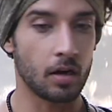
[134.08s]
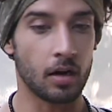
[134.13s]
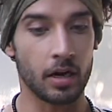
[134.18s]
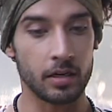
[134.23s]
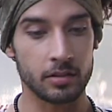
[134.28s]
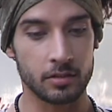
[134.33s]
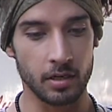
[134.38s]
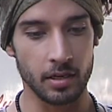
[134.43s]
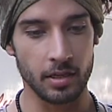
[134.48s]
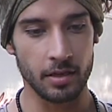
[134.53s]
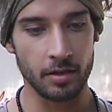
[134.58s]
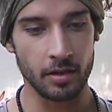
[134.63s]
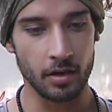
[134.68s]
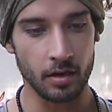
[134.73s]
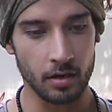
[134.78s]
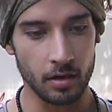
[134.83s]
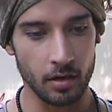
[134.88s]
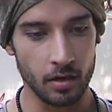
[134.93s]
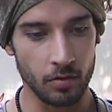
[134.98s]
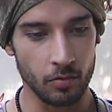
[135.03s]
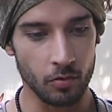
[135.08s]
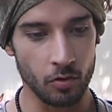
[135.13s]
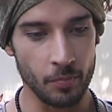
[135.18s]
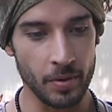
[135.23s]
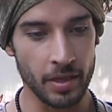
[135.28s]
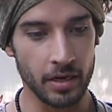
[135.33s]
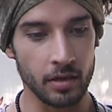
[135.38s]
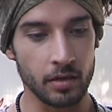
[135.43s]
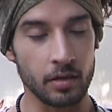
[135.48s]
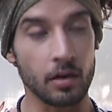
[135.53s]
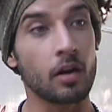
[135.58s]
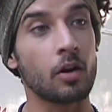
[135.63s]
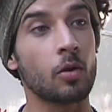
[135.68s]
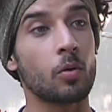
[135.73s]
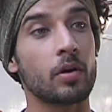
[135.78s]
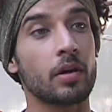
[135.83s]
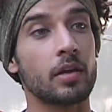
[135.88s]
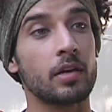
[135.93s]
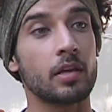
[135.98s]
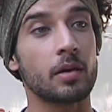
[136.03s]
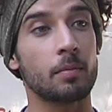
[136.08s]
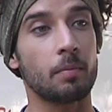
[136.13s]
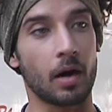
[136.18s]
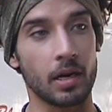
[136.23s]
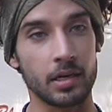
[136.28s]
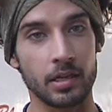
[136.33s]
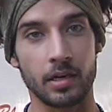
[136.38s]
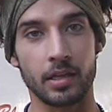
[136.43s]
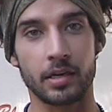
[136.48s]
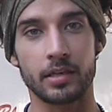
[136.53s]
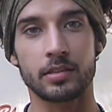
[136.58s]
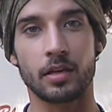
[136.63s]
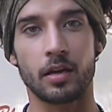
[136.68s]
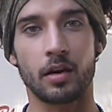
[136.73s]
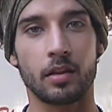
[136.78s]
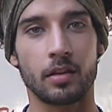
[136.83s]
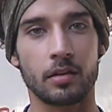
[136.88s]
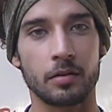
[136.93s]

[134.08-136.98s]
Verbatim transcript: वो एक्चुअली वो मेरी नन्नों के लिए बालियाँ लेके जा रहा